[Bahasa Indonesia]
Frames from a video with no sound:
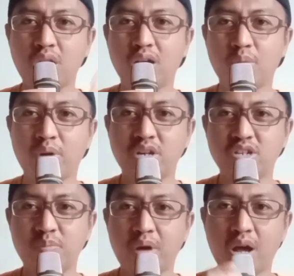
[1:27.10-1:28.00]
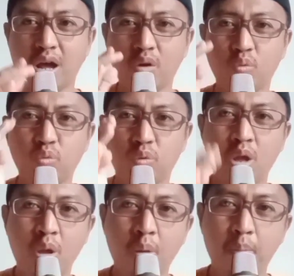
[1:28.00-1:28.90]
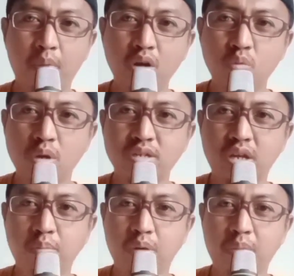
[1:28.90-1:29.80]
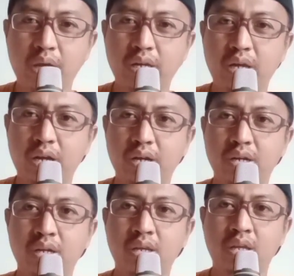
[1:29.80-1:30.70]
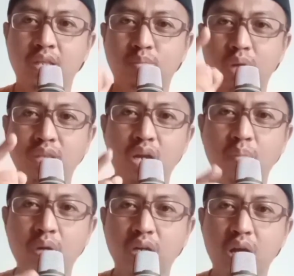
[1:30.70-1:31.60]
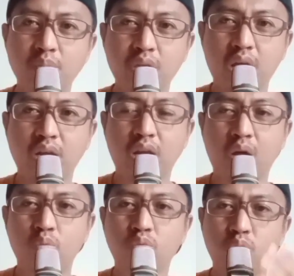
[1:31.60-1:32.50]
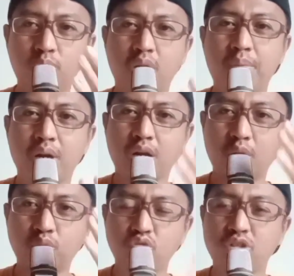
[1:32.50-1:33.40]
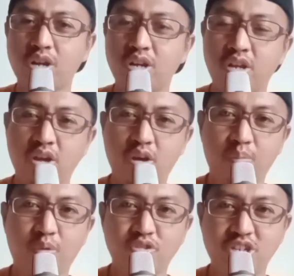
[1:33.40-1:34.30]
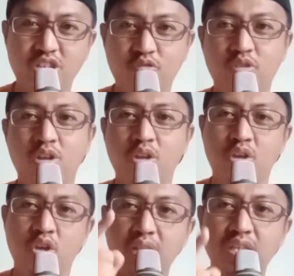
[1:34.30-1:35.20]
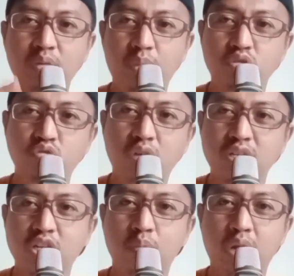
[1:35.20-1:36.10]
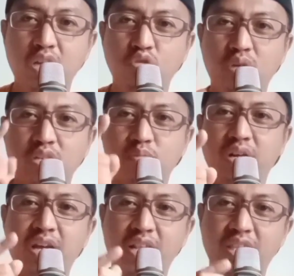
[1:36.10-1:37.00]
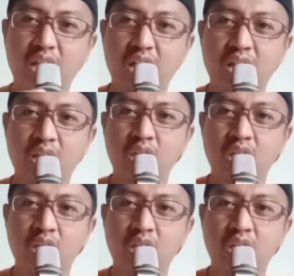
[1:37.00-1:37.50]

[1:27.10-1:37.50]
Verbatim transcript: mudah kepada paham untuk menguasai permainan. Matlamat kami adalah untuk mendapatkan keputusan yang positif. Latih pasukan Sambat itu guys berkata,